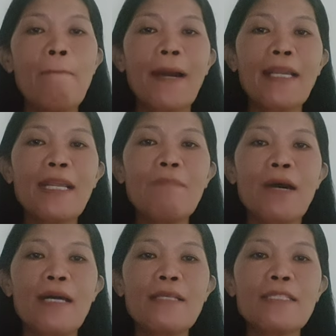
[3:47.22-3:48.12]
Pare
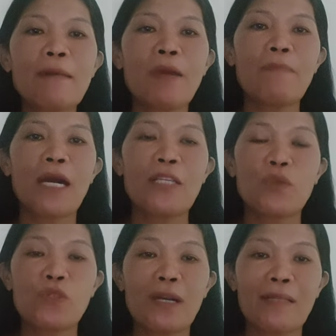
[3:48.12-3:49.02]
naman sa may mga
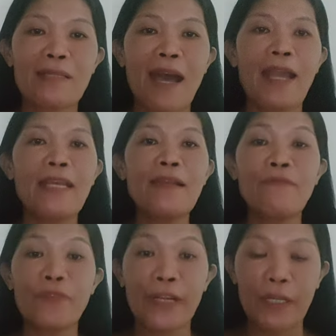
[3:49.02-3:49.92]
zodiac sign na
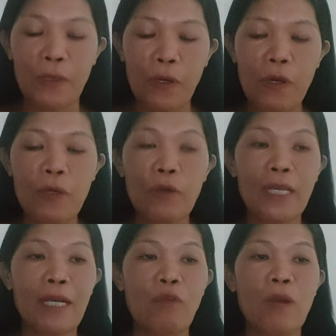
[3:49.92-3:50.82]
Virgo, kung
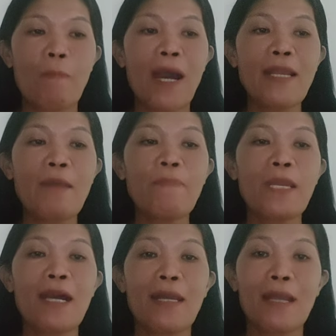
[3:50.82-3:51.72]
ikaw naman ay
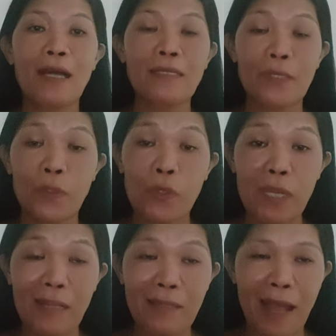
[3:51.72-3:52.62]
pinanganak sa
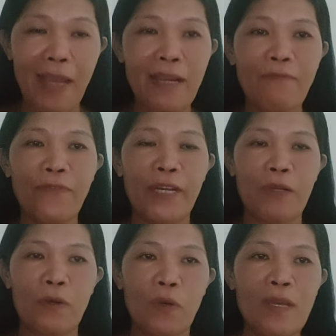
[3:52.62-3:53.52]
zodiac sign na
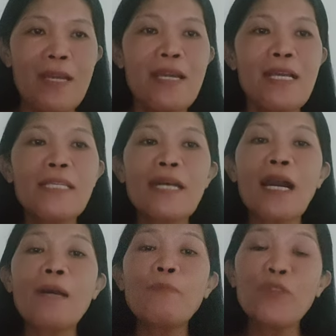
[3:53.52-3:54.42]
Virgo, isa
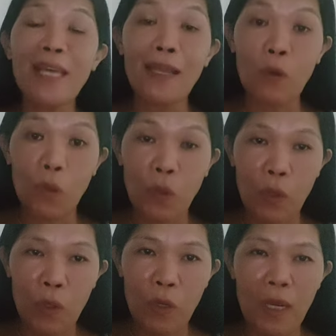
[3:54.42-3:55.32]
kang modelo
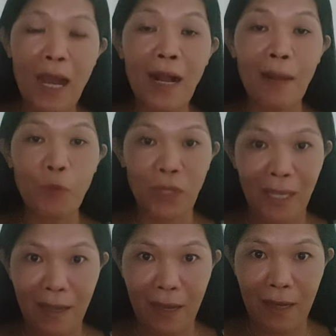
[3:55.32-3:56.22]
ng
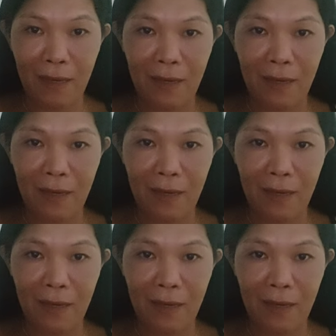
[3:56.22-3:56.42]
kabutihan.